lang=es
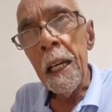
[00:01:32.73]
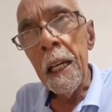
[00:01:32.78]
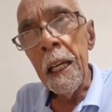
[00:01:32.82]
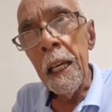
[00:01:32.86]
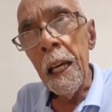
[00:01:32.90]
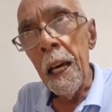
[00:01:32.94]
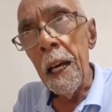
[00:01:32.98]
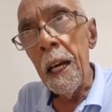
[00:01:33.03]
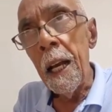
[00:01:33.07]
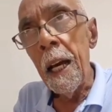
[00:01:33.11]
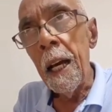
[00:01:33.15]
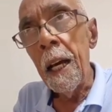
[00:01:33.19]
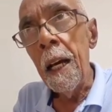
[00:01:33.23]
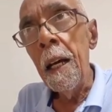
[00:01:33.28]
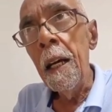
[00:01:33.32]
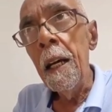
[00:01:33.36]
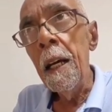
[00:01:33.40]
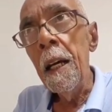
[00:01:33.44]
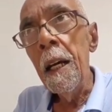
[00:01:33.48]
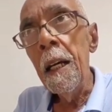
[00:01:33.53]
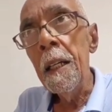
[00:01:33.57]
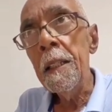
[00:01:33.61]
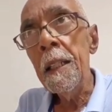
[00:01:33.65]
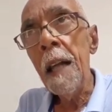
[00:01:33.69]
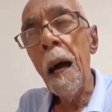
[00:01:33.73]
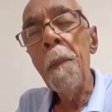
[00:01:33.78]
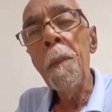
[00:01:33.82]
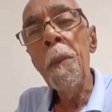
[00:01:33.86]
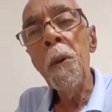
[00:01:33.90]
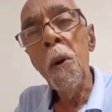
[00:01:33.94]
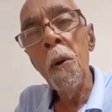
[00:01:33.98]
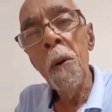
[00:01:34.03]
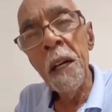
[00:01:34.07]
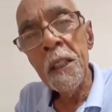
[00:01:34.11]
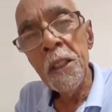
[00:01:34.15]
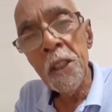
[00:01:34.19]
quieren este,
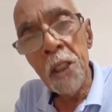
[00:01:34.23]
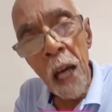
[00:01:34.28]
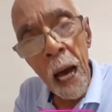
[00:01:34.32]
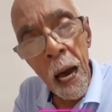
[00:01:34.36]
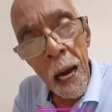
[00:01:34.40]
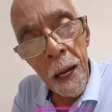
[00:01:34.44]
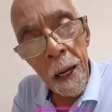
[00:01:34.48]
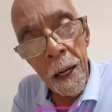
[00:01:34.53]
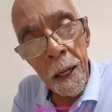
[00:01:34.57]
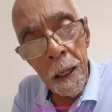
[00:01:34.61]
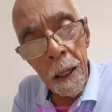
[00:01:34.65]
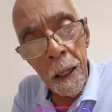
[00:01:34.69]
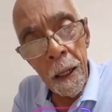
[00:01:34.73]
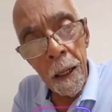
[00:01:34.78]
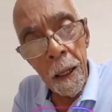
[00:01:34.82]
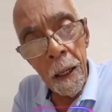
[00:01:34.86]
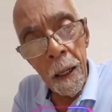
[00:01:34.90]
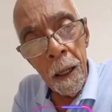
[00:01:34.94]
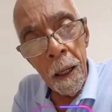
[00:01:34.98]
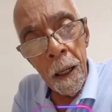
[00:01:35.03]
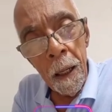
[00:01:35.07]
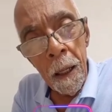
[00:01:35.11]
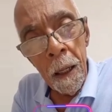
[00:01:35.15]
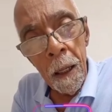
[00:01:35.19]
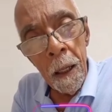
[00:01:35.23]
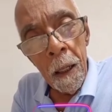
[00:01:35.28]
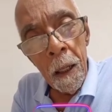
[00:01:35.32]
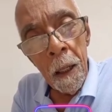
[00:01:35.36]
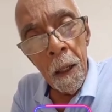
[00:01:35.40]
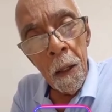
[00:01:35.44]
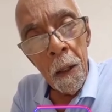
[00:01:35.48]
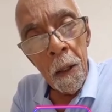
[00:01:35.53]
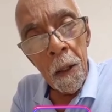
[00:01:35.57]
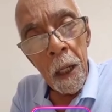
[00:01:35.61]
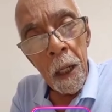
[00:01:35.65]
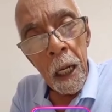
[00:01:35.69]
aprovechar
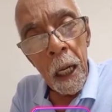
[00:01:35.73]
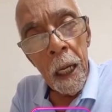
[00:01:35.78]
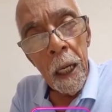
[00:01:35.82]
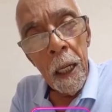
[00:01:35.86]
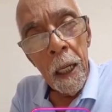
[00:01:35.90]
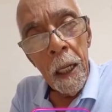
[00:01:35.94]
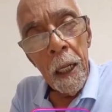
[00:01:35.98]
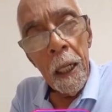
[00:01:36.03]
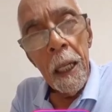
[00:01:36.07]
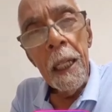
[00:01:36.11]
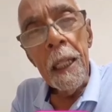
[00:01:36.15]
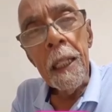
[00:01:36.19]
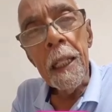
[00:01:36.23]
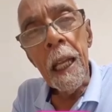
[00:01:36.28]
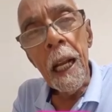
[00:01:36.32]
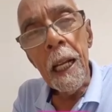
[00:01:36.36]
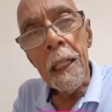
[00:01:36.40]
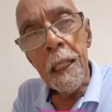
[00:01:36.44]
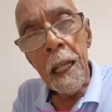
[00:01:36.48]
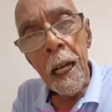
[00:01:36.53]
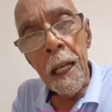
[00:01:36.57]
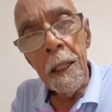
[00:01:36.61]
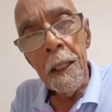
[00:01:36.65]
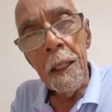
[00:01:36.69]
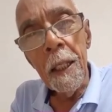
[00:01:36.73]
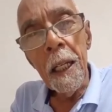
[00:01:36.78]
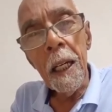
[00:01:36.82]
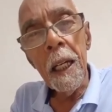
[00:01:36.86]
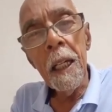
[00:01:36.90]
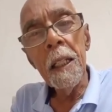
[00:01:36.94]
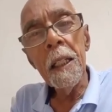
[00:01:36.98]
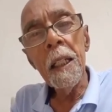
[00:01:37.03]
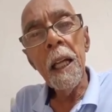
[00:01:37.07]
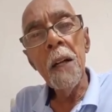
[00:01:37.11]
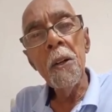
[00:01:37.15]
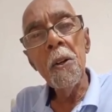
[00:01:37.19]
¿ok? y tratar de
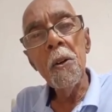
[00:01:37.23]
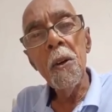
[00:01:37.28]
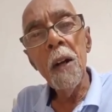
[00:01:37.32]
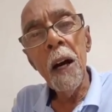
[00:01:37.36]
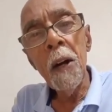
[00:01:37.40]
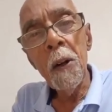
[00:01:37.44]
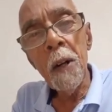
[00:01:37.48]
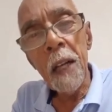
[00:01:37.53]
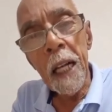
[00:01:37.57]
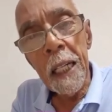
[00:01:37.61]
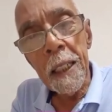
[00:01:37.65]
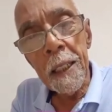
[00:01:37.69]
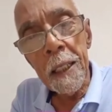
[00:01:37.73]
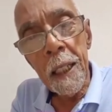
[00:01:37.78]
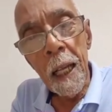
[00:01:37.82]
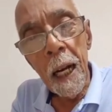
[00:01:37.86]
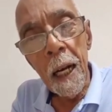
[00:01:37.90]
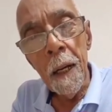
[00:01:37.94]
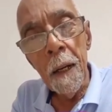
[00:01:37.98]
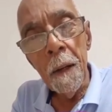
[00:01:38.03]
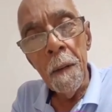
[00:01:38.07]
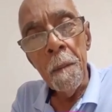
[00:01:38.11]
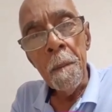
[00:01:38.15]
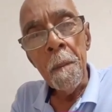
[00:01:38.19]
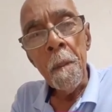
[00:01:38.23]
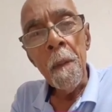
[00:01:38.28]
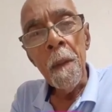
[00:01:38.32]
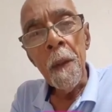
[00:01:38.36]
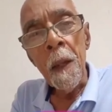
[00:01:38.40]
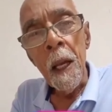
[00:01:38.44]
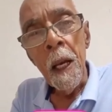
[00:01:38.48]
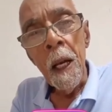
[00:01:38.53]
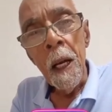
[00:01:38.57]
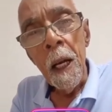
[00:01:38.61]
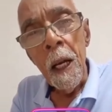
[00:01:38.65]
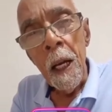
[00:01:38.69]
quitarnos la orquesta
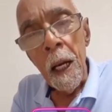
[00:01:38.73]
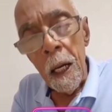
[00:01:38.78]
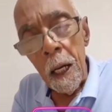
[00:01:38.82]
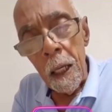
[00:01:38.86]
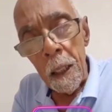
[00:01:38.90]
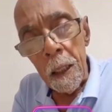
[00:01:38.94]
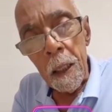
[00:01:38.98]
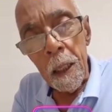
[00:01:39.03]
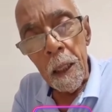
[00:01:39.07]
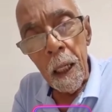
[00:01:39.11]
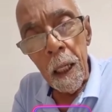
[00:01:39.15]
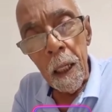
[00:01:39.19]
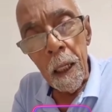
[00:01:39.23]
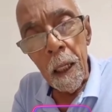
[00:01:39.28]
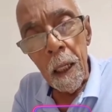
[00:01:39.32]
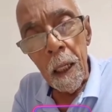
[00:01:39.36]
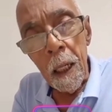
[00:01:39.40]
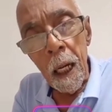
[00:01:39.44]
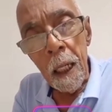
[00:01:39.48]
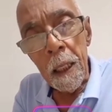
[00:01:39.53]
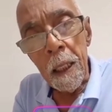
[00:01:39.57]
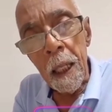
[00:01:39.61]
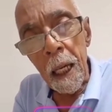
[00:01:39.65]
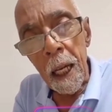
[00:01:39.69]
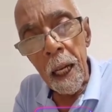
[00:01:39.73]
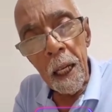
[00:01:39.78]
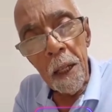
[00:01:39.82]
este, antes